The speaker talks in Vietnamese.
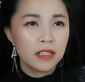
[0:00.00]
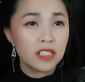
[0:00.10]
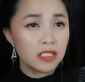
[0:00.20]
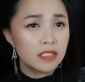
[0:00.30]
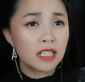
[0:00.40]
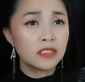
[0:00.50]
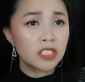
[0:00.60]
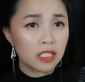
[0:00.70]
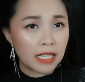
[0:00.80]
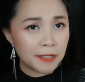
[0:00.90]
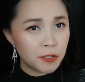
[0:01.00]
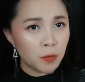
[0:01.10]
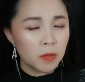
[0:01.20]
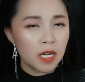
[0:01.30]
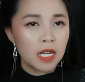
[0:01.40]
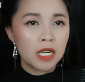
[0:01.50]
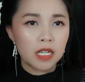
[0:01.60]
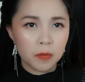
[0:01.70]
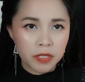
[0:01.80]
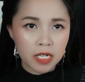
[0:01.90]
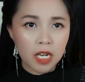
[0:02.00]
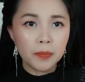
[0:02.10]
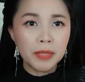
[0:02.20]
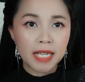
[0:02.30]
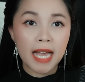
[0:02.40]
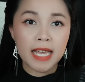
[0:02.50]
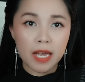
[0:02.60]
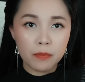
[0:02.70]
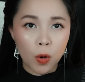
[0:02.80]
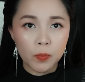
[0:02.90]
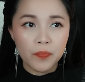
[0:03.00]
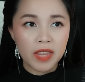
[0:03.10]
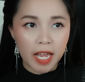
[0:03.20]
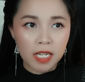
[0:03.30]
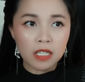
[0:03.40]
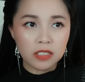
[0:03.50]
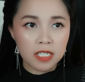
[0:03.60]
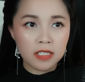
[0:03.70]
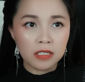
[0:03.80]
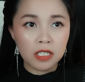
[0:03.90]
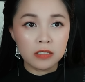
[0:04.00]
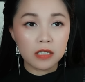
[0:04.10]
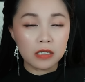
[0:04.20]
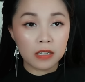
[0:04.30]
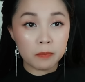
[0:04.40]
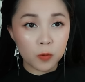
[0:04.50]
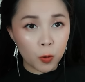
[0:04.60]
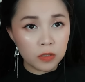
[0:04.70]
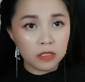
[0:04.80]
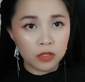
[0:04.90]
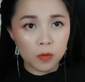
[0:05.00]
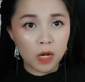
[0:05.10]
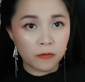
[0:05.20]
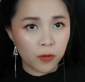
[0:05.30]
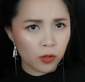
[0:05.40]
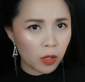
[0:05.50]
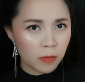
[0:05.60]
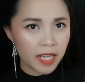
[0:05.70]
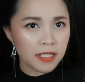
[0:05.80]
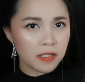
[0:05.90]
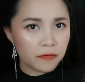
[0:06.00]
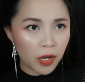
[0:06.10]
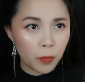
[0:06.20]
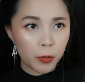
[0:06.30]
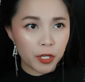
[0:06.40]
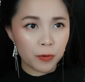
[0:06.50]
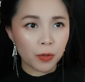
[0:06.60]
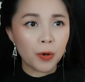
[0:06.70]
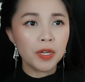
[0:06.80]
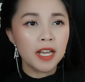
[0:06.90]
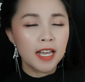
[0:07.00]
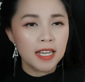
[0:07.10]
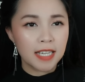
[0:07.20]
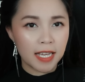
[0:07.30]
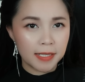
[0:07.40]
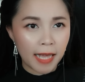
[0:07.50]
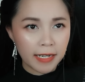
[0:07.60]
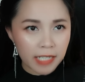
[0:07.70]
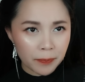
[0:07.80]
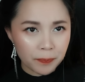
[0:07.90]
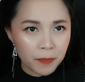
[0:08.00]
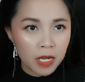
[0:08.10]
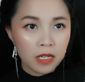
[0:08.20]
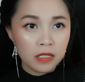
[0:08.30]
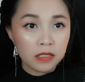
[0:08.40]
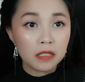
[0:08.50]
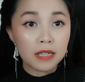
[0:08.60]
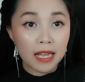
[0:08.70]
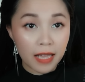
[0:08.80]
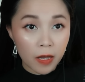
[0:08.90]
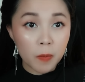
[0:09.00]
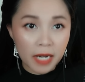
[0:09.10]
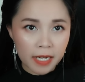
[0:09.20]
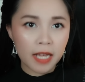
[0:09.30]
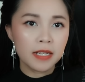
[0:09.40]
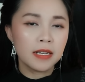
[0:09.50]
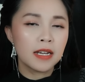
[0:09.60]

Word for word: Nữ sinh Trần Thanh Trúc, học sinh lớp 12A1 nhảy từ trên sân thượng tầng 5 của trường trung học phổ thông X vào buổi chiều tối, ngày tháng 5, tức là ngày hôm nay đấy.